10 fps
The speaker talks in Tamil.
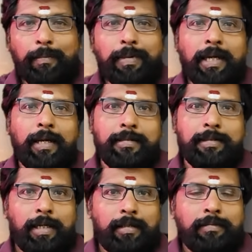தமிழக
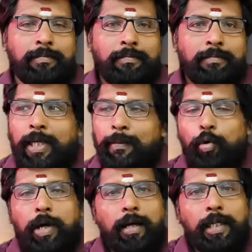அரசு தான்
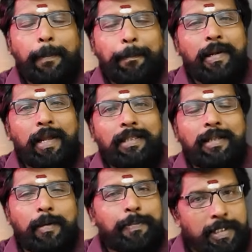திமுகக்கு எப்பெல்லாம்
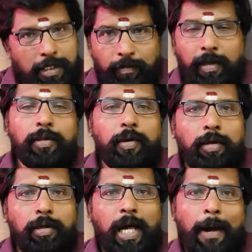எந்தெந்த பிரச்சனை வருதோ
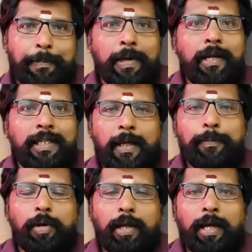அப்பெல்லாம் இதே
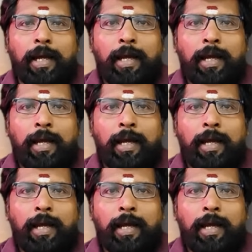போல